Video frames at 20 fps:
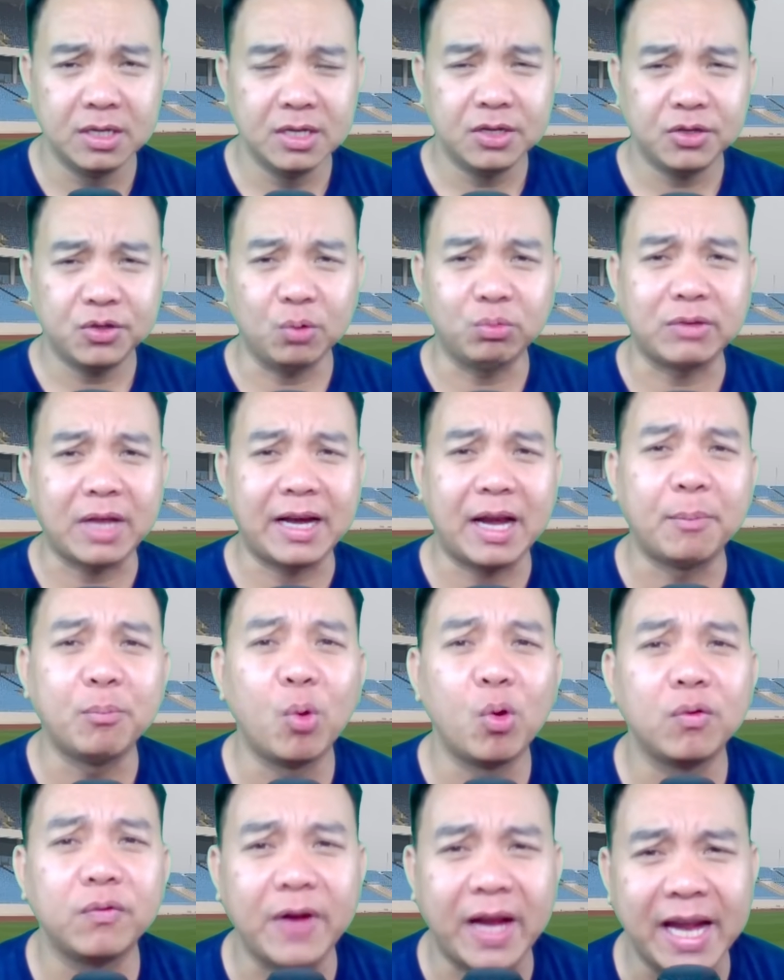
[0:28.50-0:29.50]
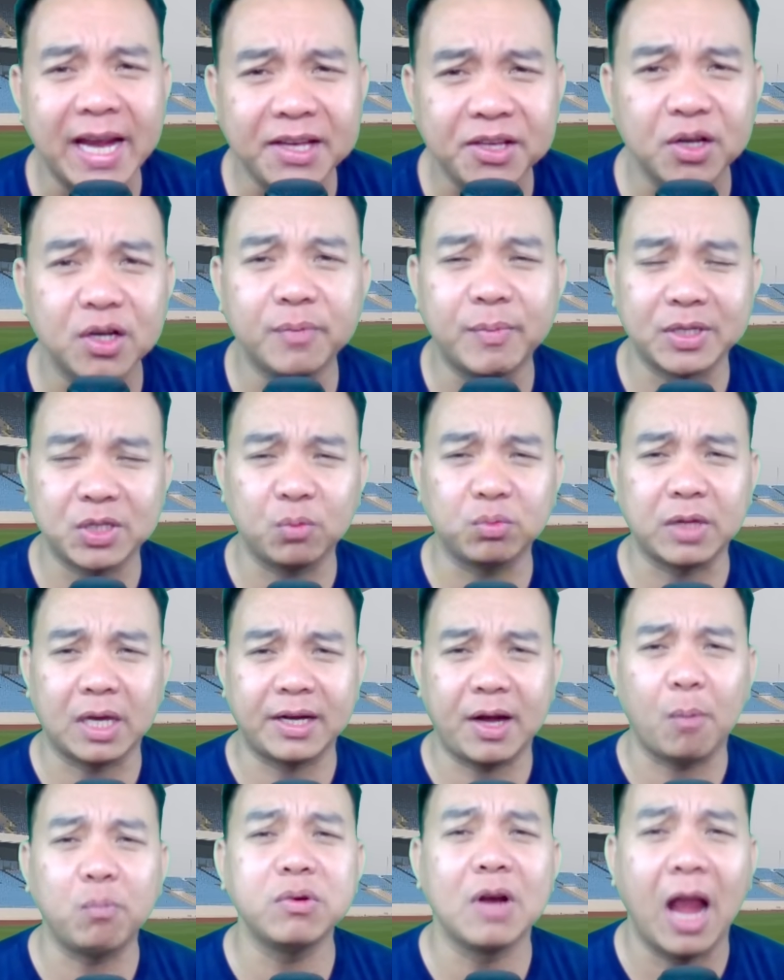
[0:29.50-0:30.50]
Chúng ta đã mua vé chưa mà chúng ta
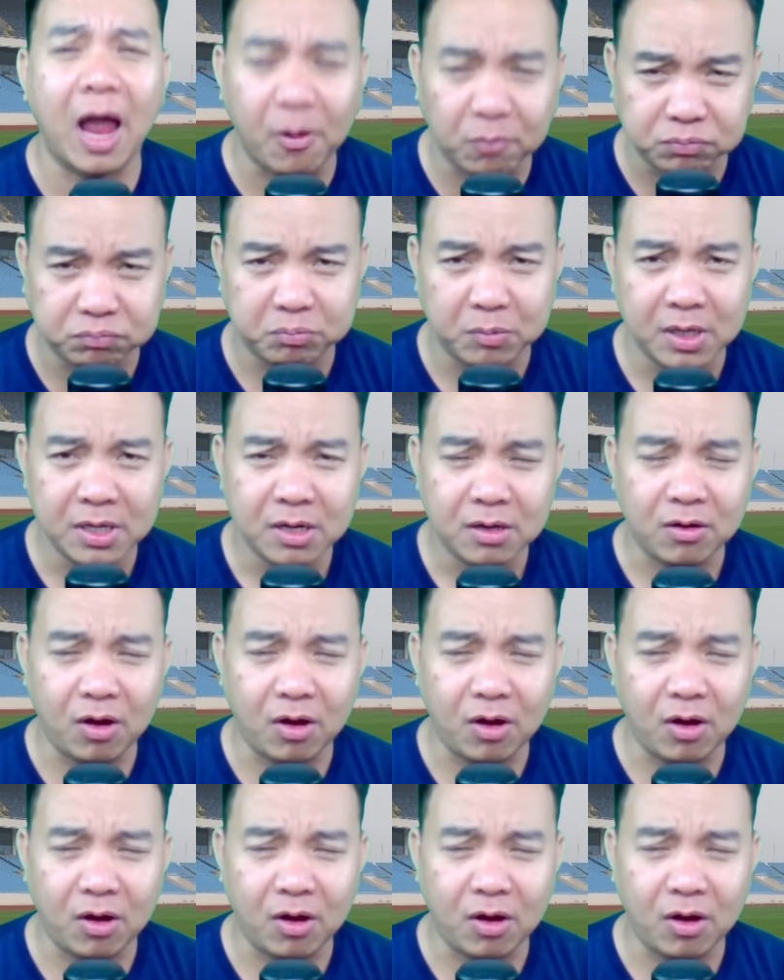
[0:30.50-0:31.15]
nóng lòng?